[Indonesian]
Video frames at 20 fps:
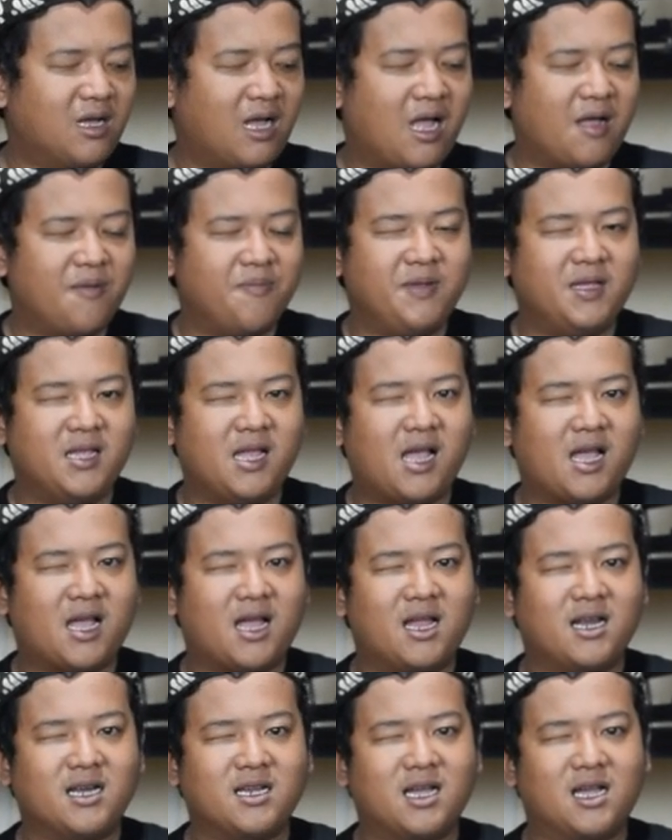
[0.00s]
kami
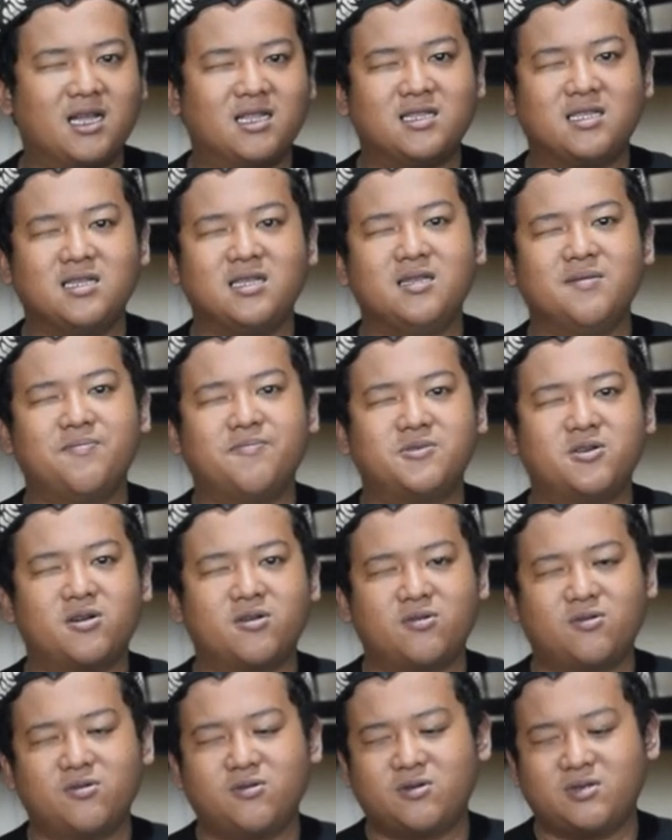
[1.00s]
akan ganti
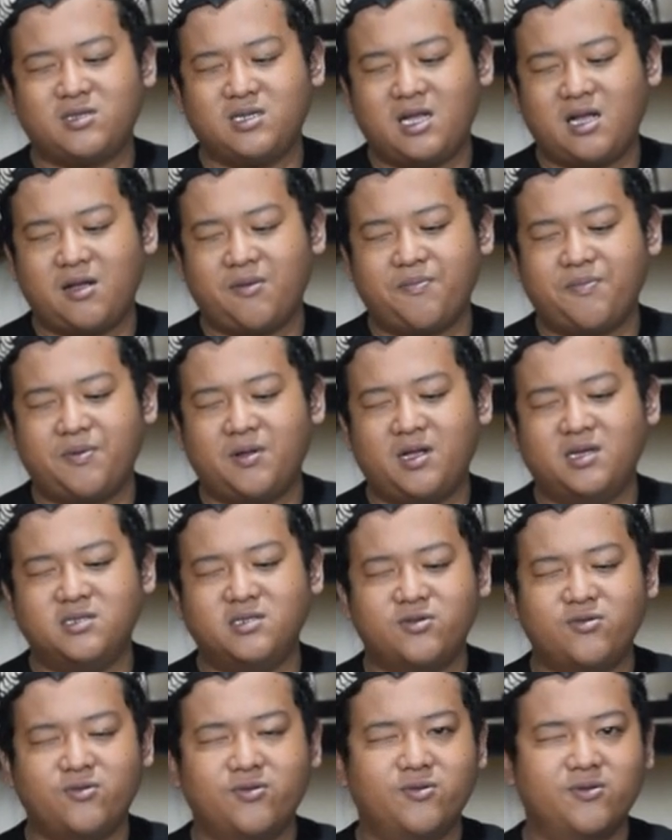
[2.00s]
produk yang
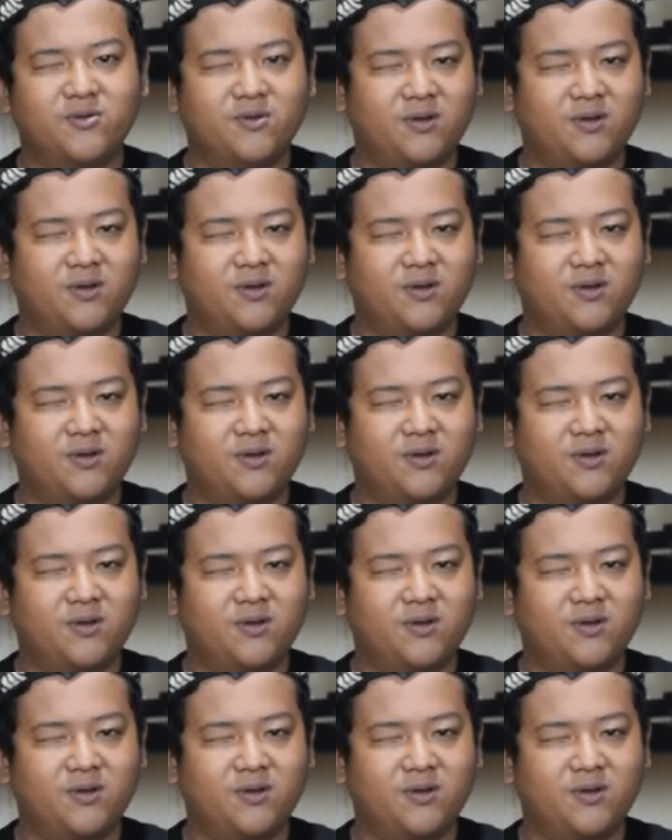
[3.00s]
baru.